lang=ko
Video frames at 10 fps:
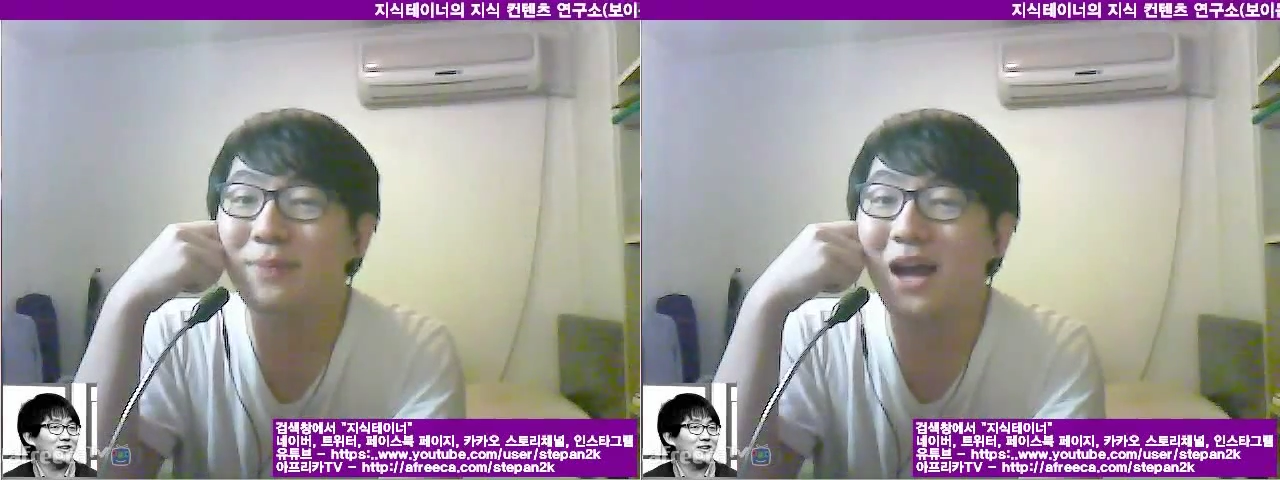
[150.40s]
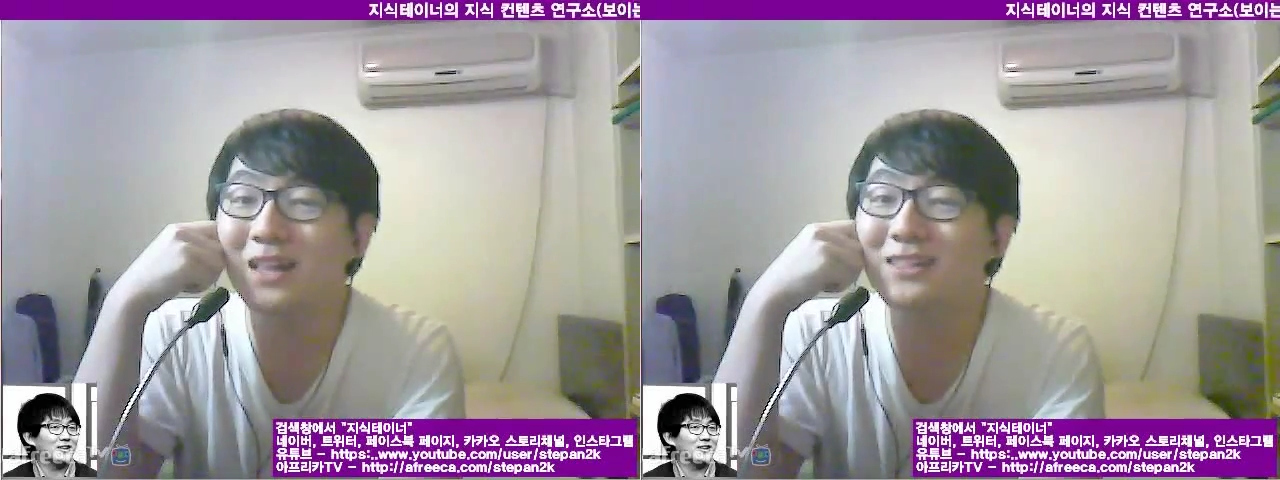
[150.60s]

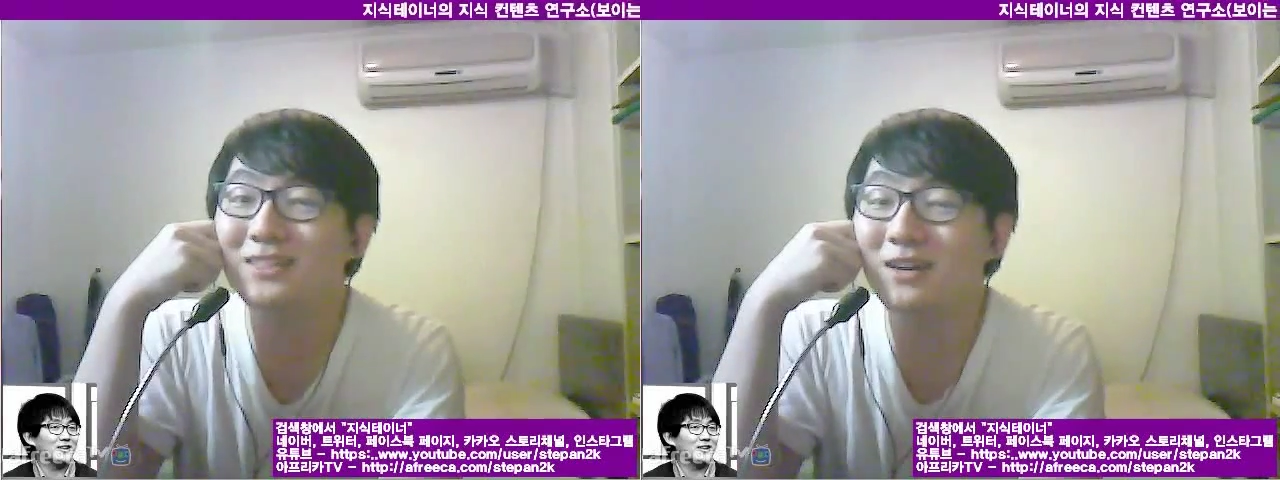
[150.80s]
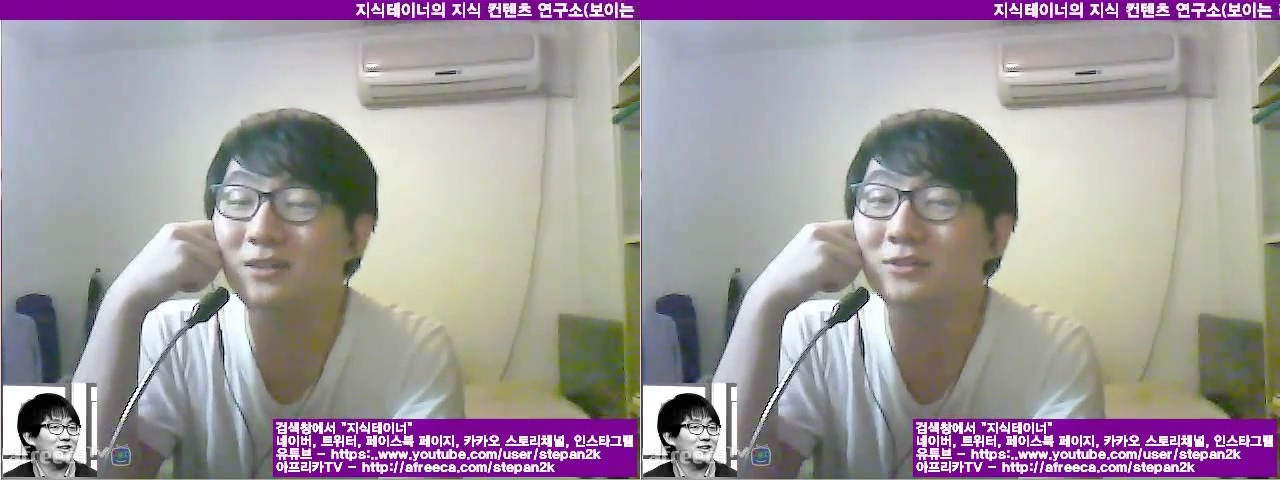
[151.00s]
반
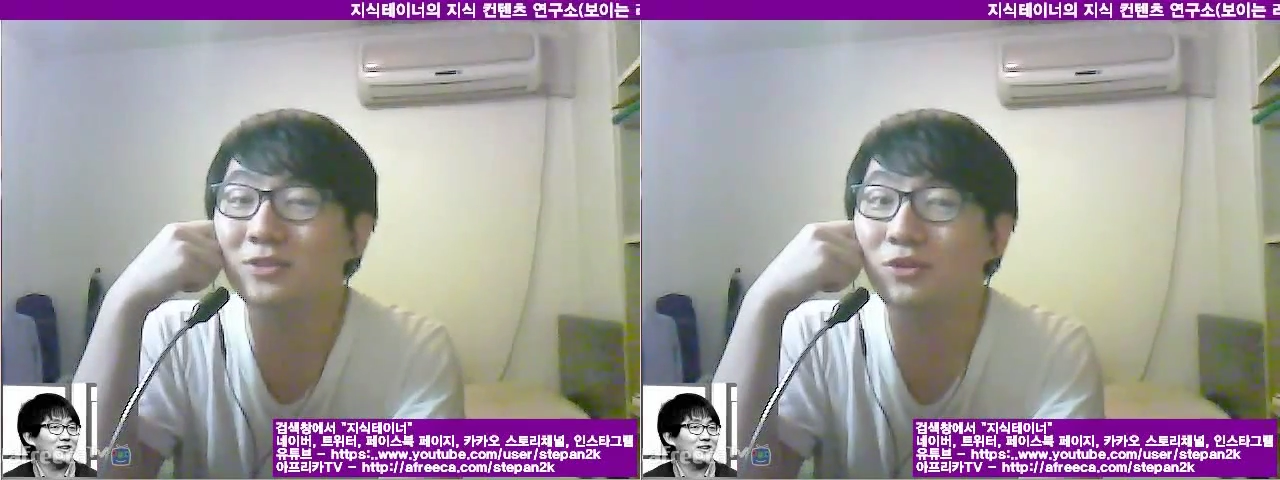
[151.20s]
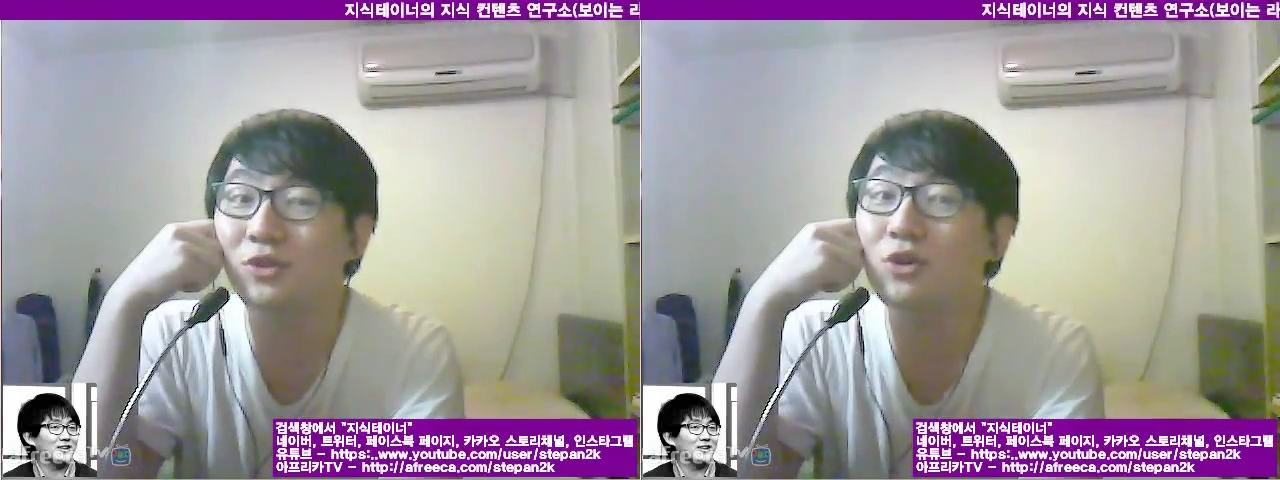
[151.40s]
이상은
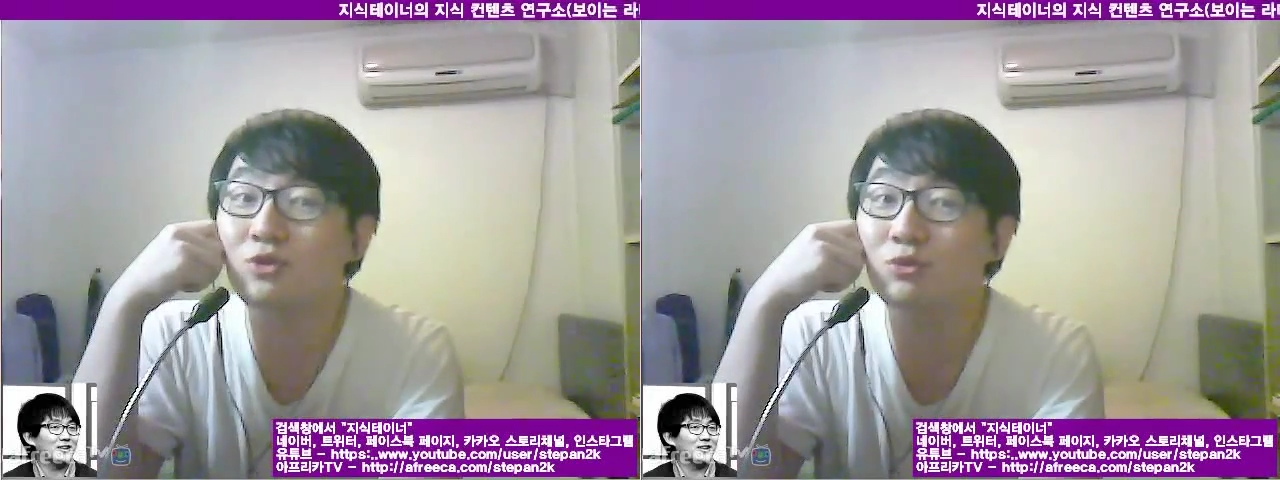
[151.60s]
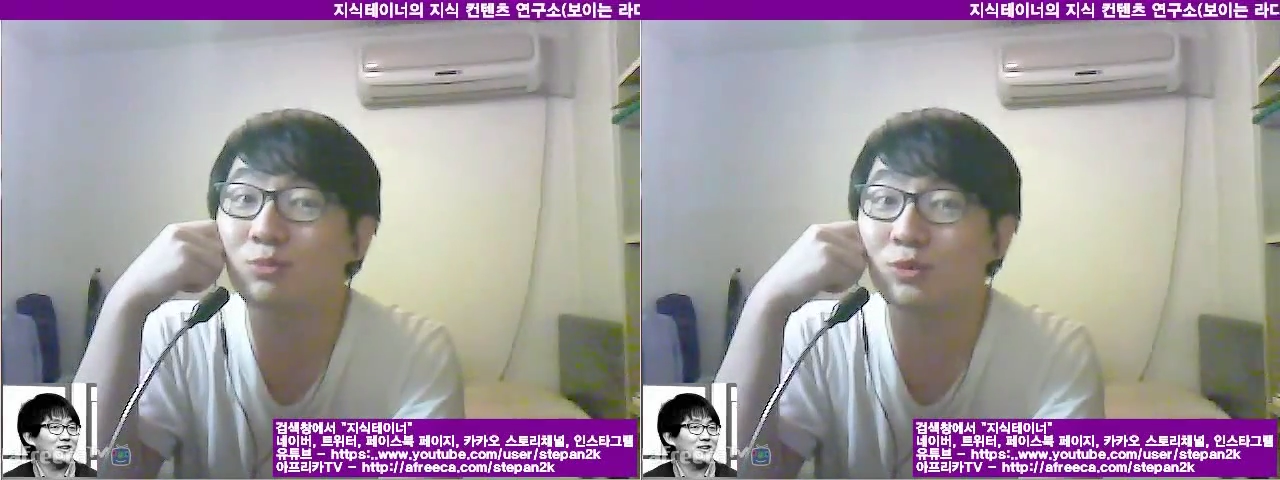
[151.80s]

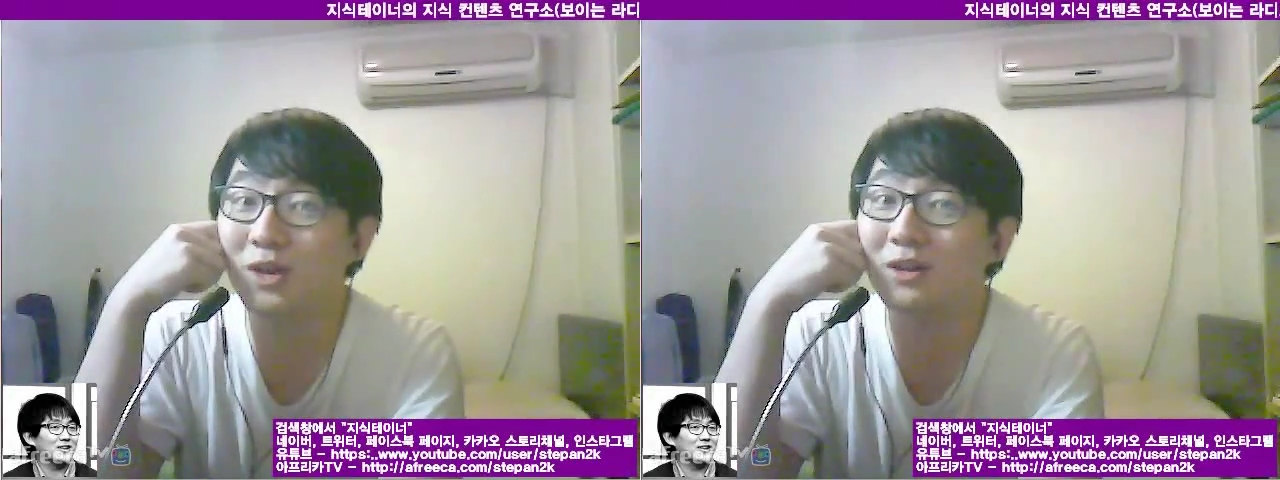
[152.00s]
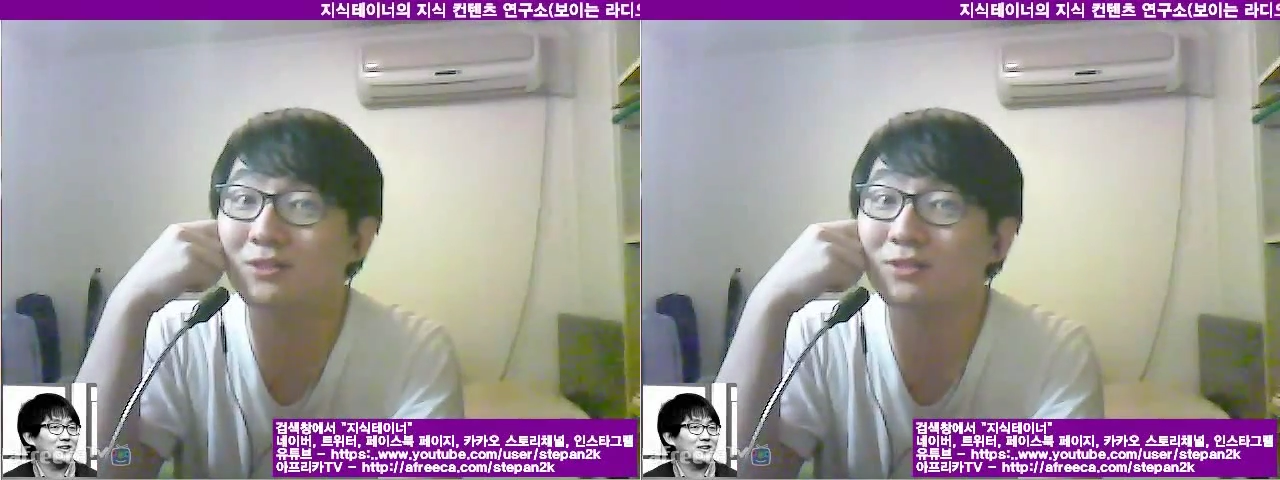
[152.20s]
전화요금으로
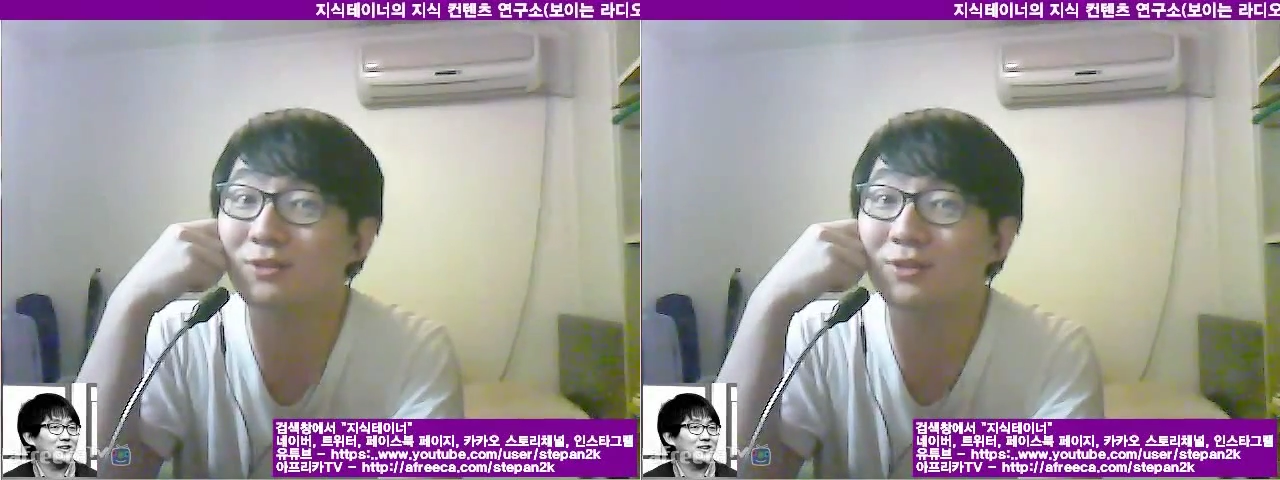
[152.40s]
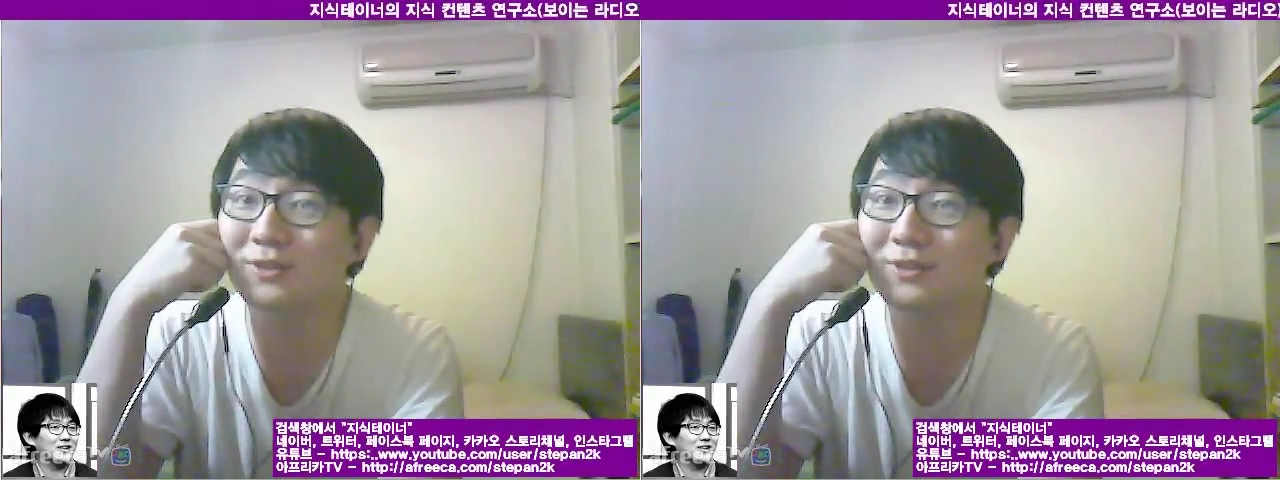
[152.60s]
나갔을
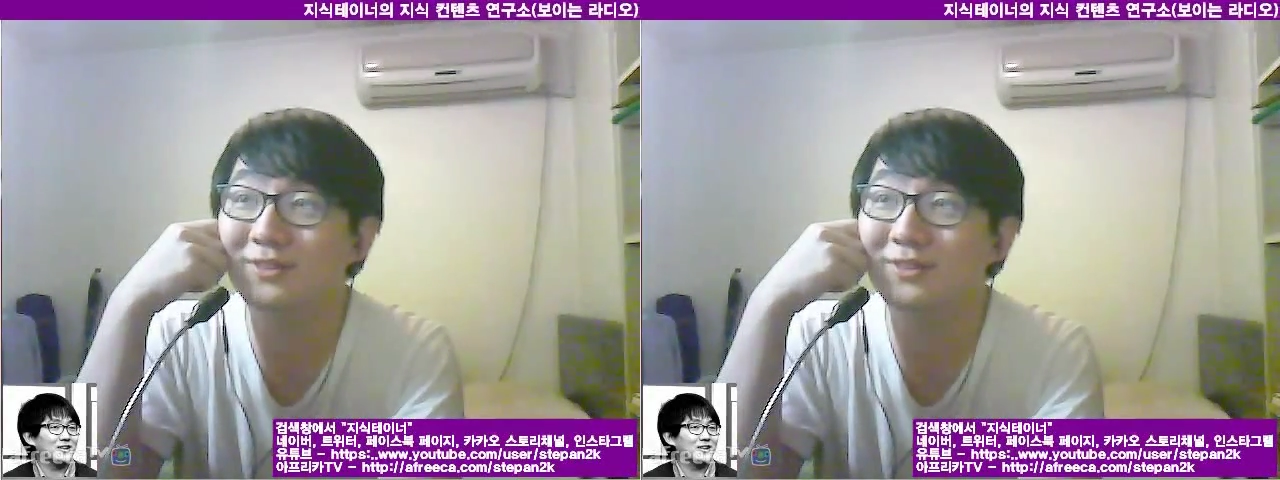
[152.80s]
거예요.